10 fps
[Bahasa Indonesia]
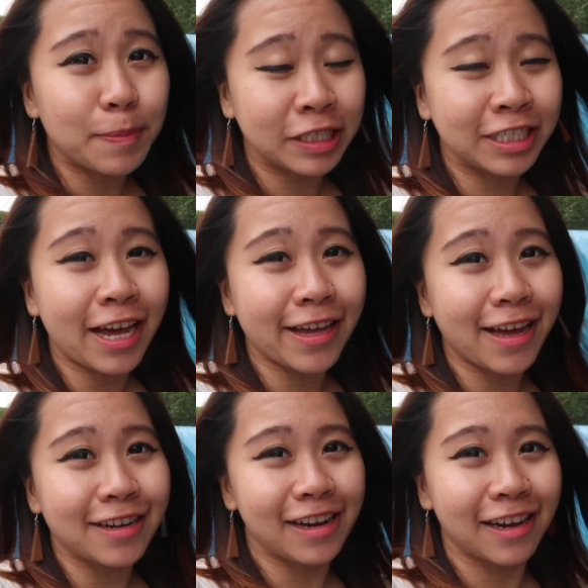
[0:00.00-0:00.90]

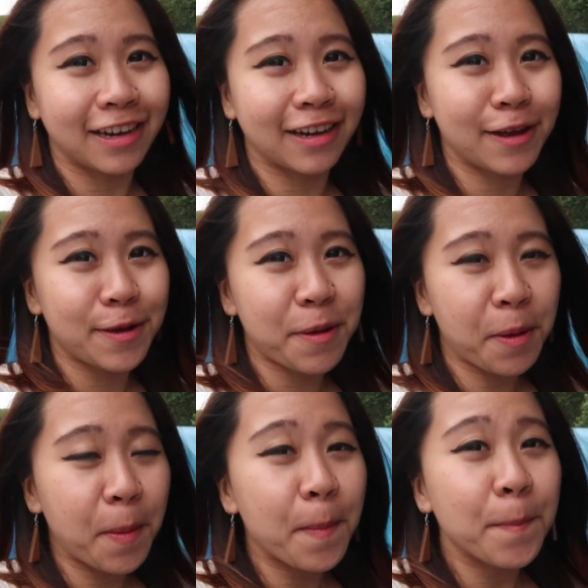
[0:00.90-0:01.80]
percaya deh
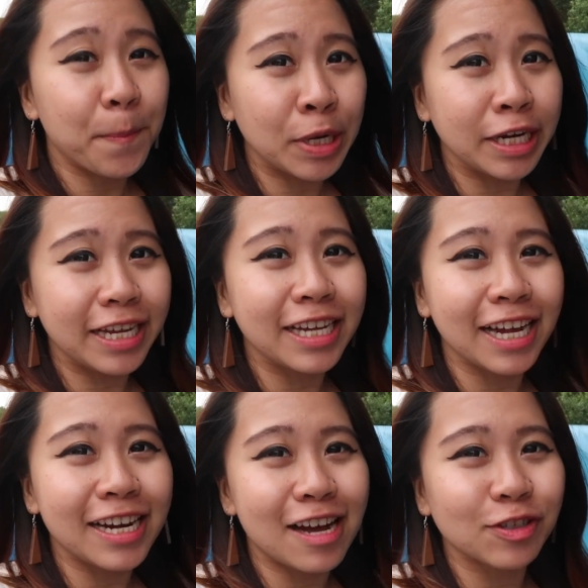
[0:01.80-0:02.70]

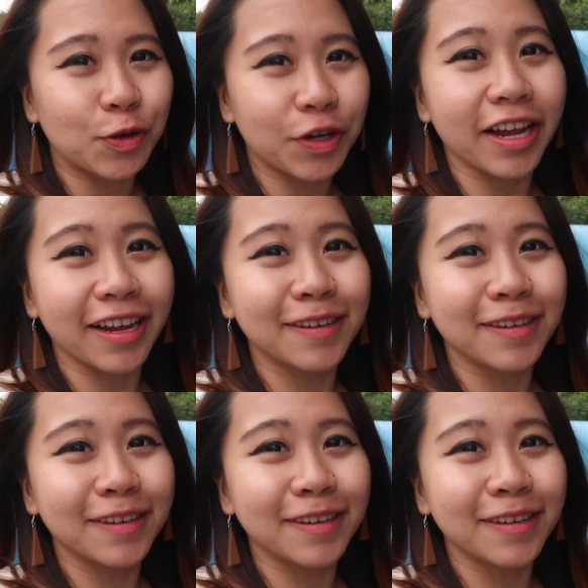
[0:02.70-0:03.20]
mendingan yang sore